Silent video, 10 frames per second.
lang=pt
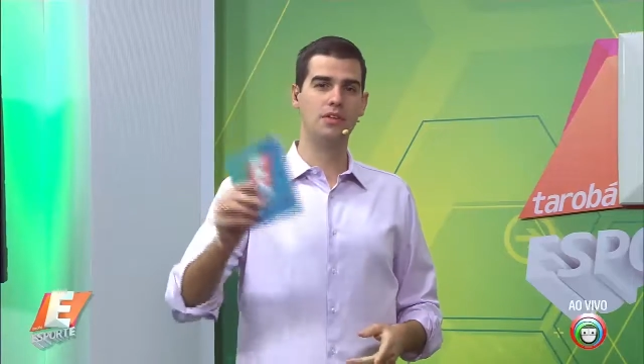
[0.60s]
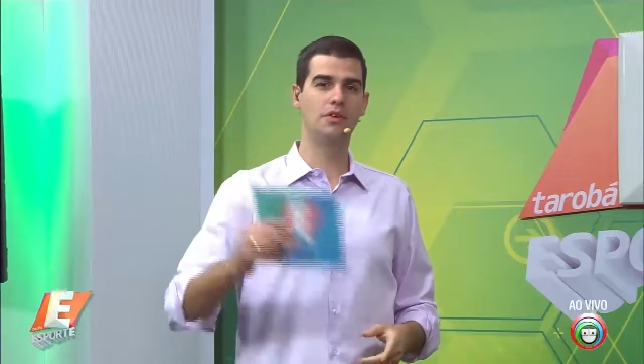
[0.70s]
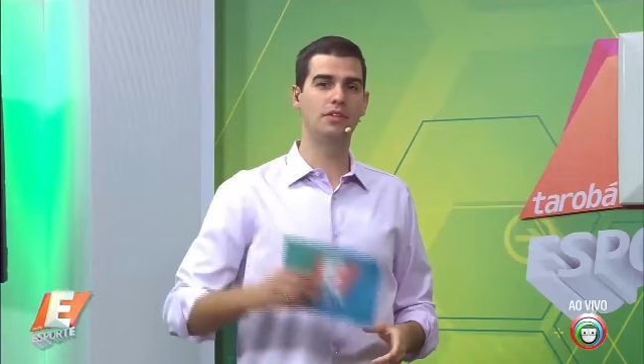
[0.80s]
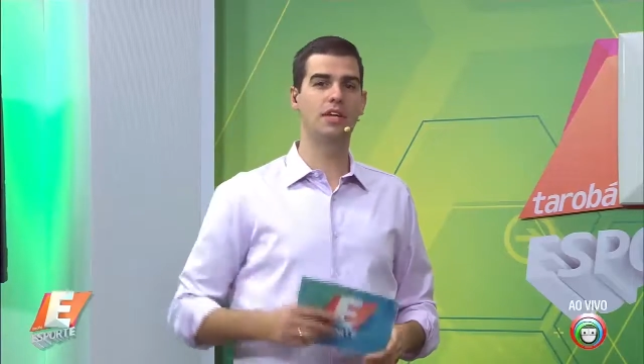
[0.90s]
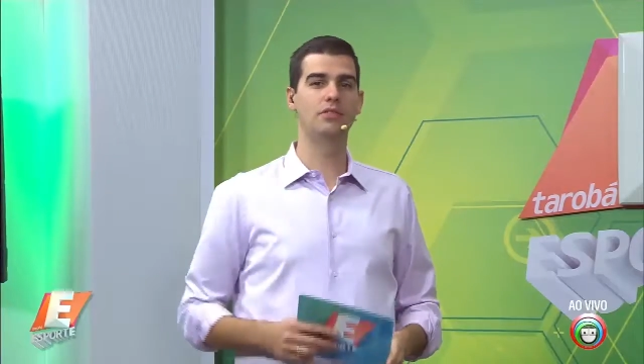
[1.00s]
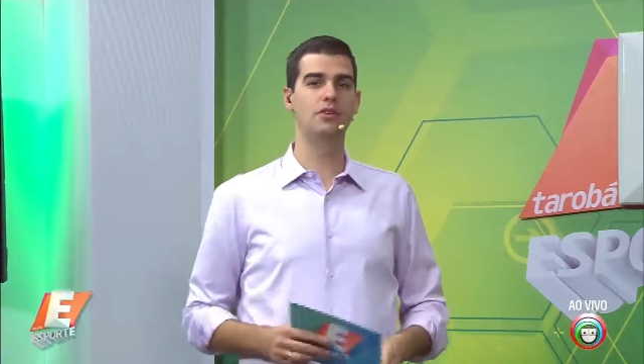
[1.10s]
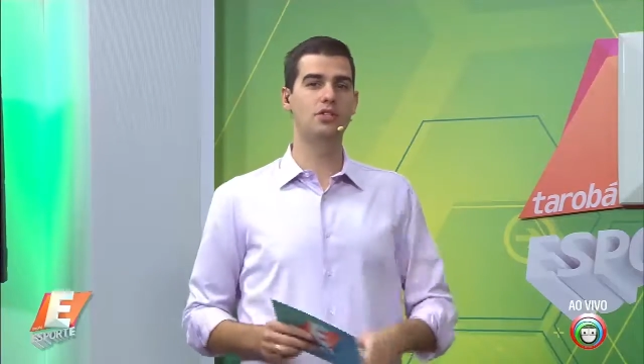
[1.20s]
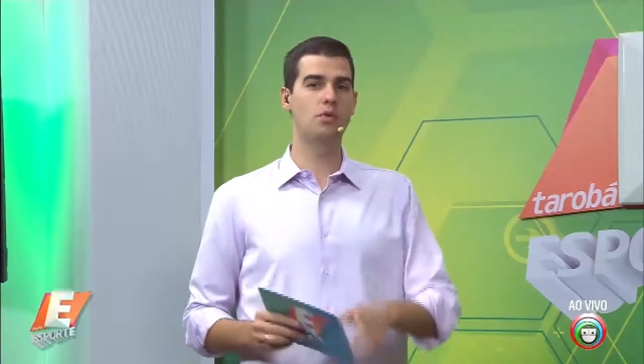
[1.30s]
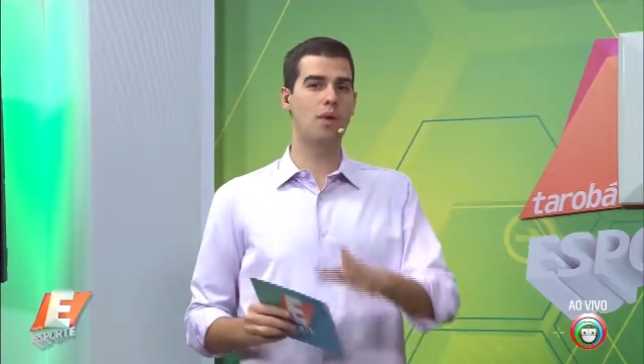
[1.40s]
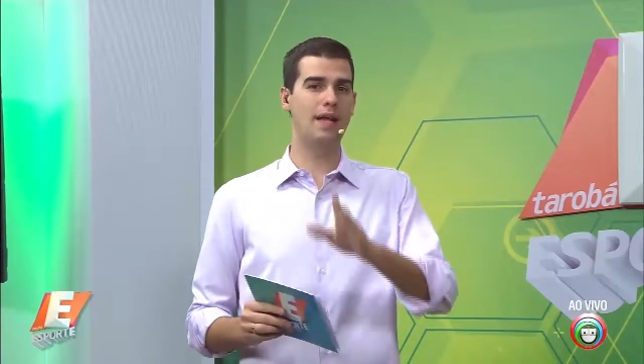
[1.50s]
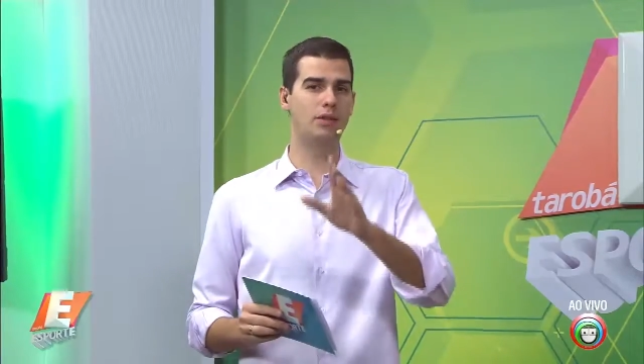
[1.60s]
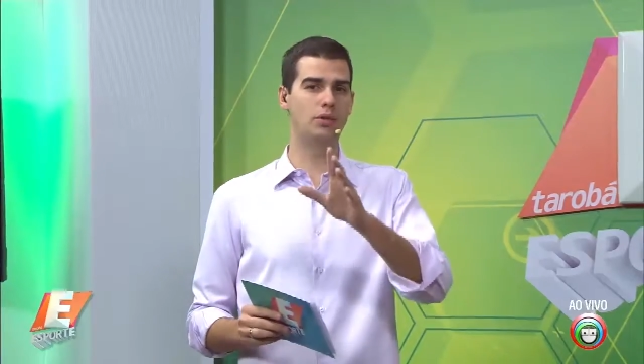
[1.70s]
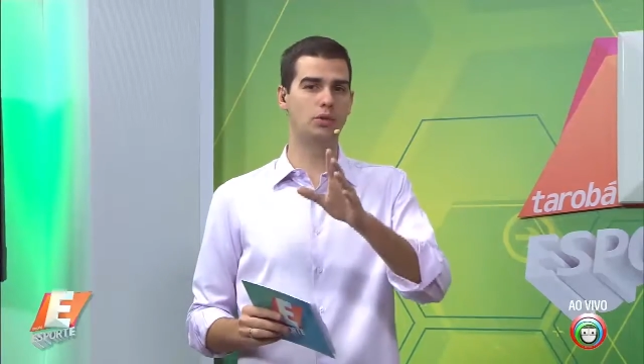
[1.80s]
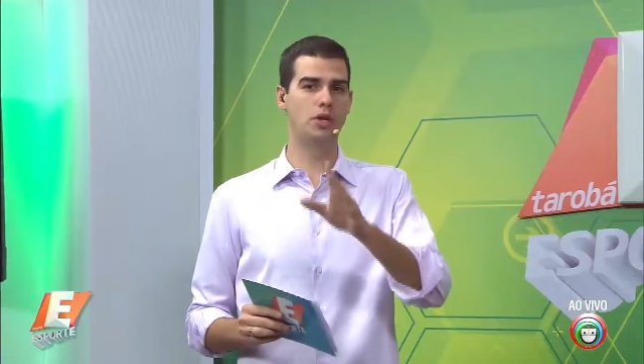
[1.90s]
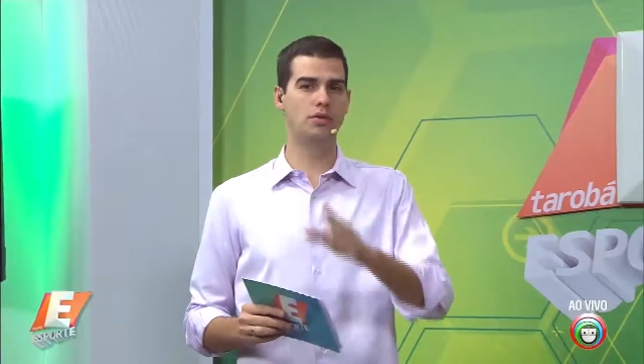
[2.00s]
E ontem à noite,
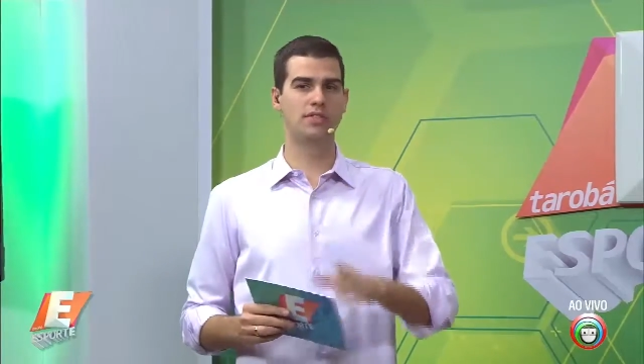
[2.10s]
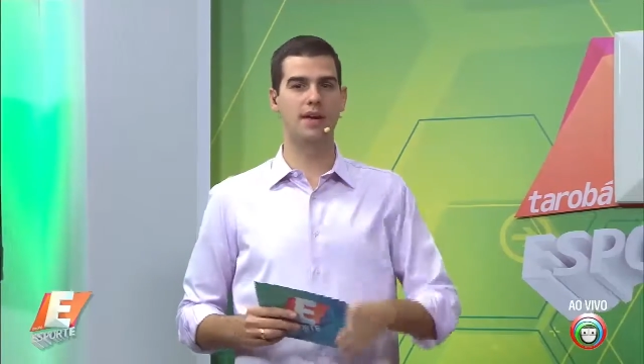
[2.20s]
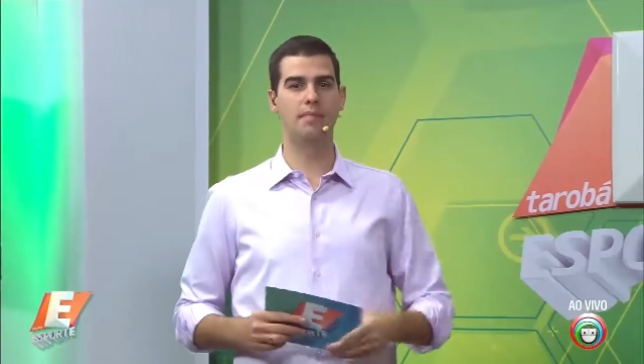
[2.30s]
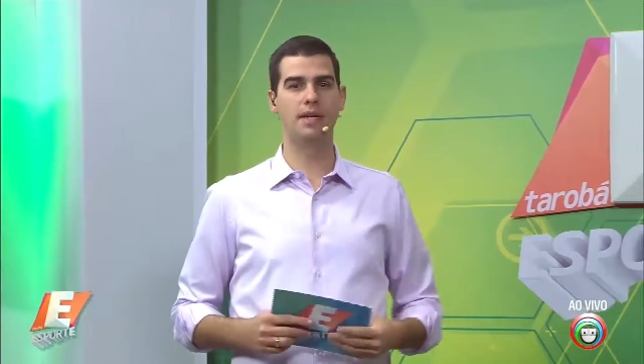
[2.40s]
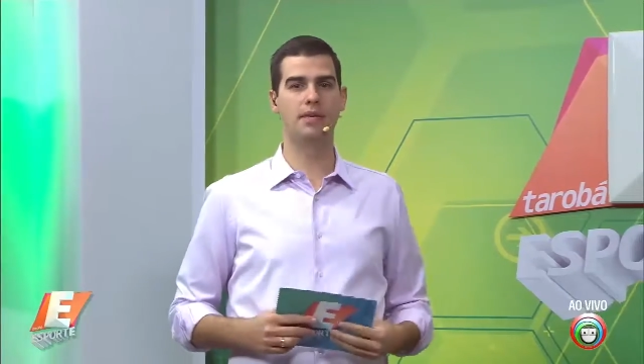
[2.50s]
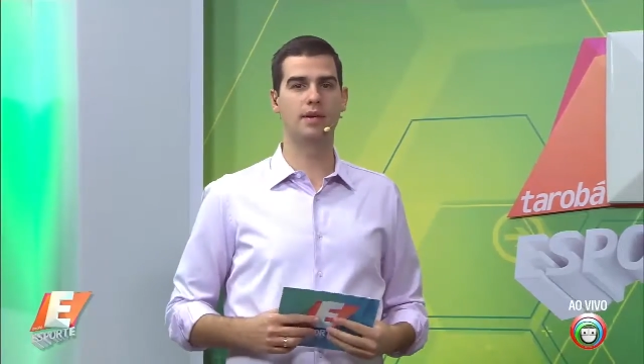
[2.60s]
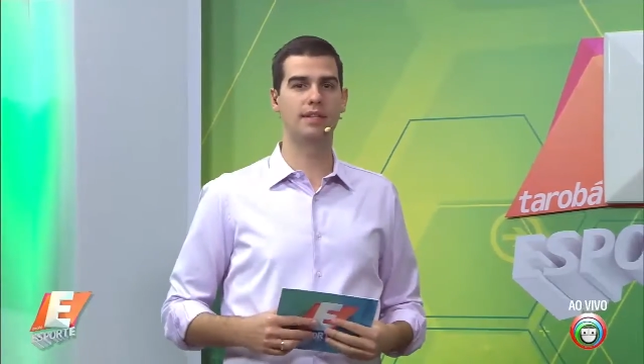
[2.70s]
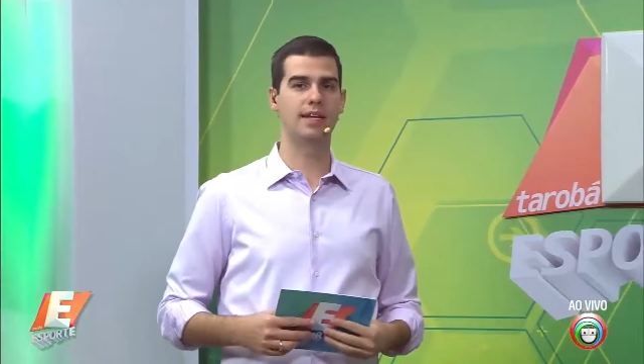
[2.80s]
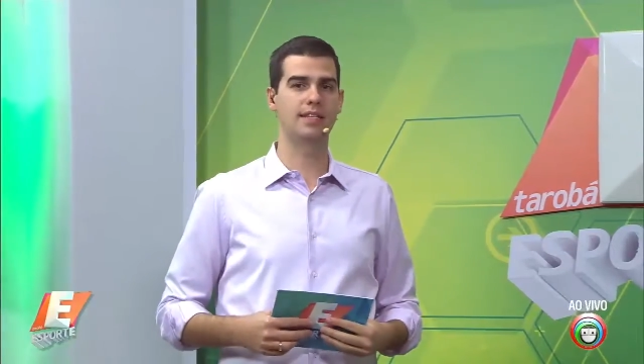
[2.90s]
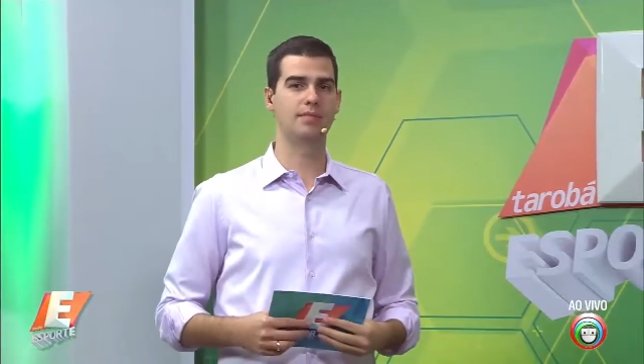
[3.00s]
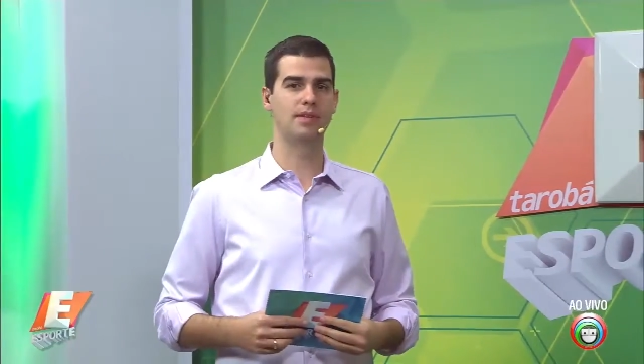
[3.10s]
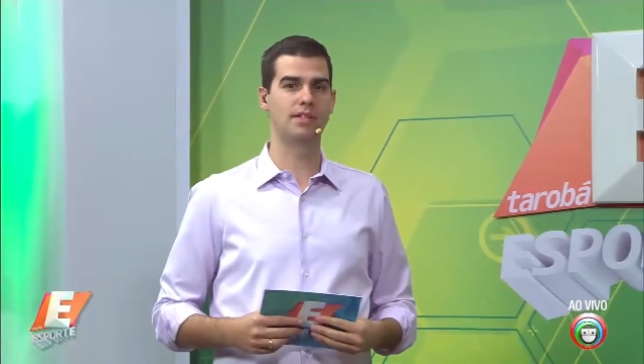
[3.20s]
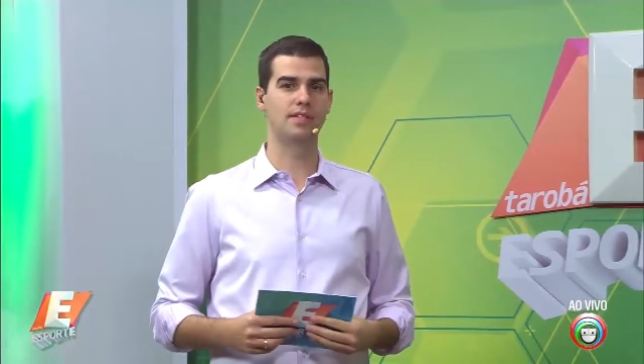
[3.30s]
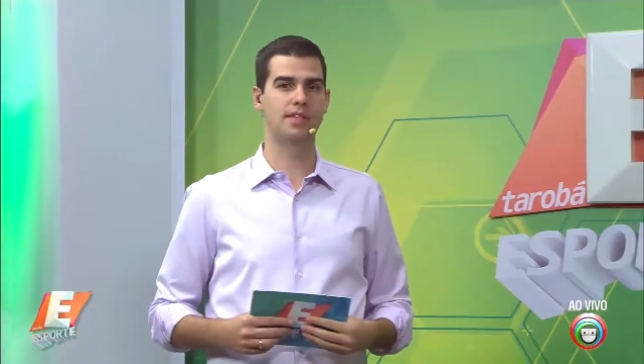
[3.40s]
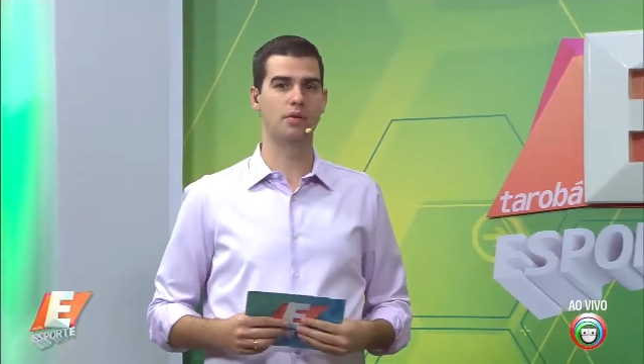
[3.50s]
quatro jogos abriram a 16